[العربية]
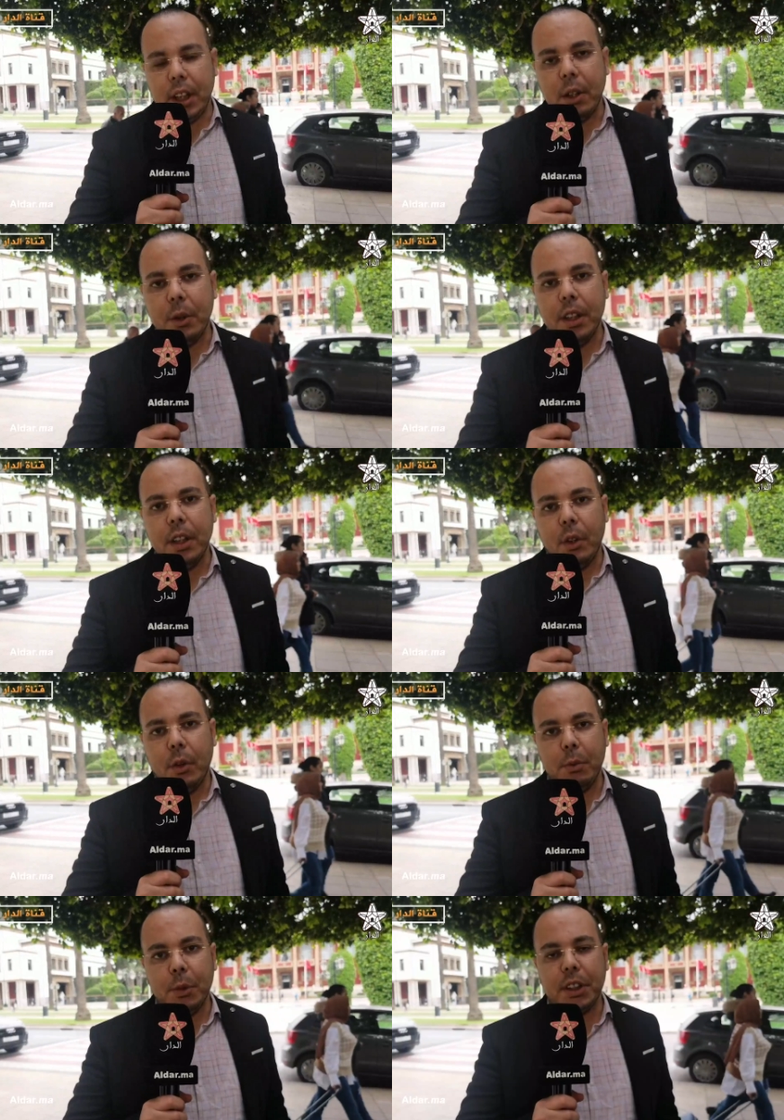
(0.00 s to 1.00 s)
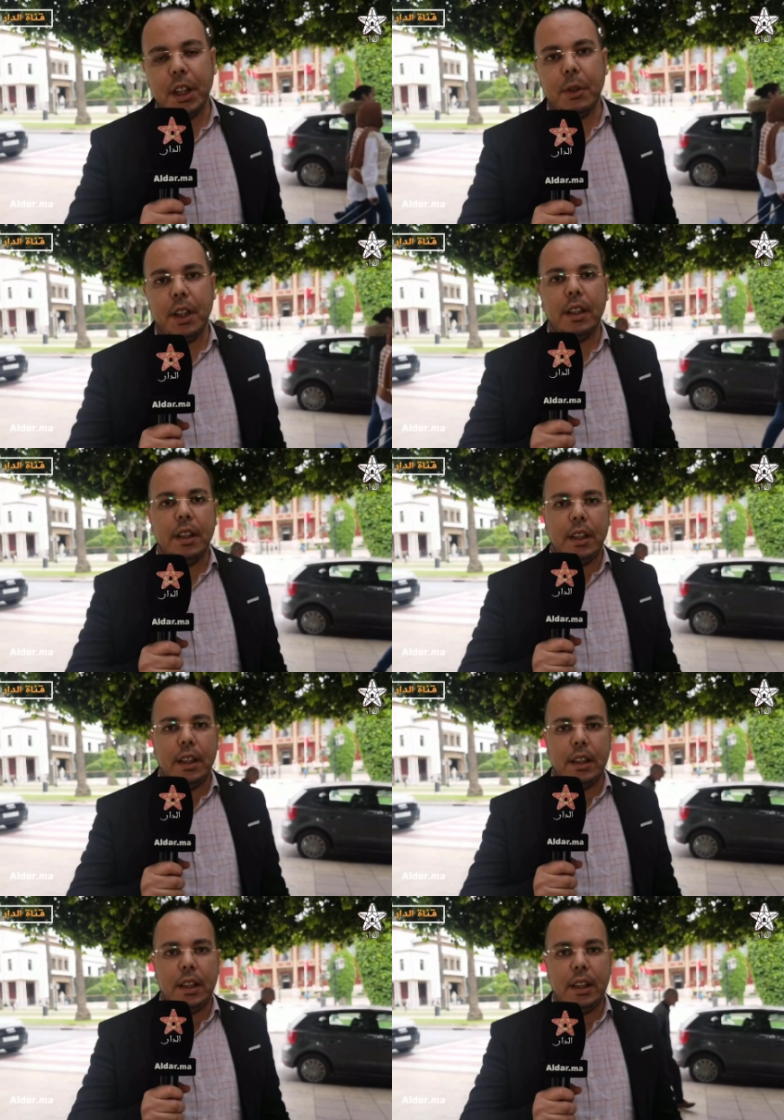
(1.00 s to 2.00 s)
الجهوي والمستوى
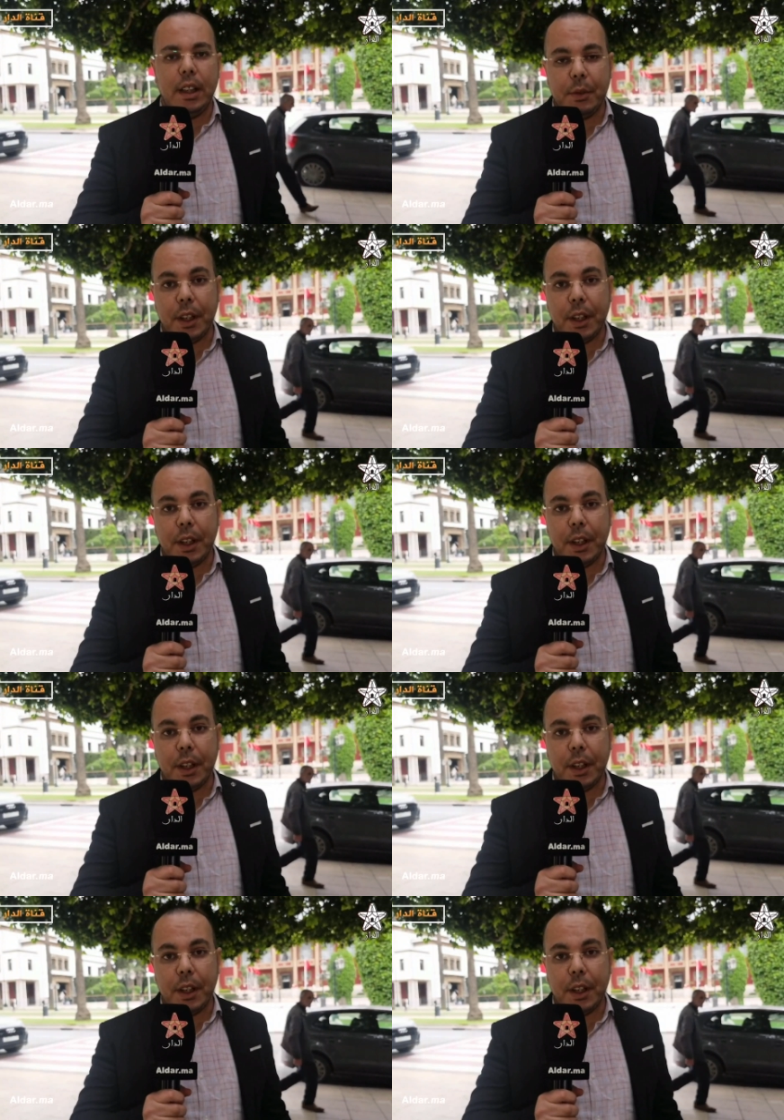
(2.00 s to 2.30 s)
آه،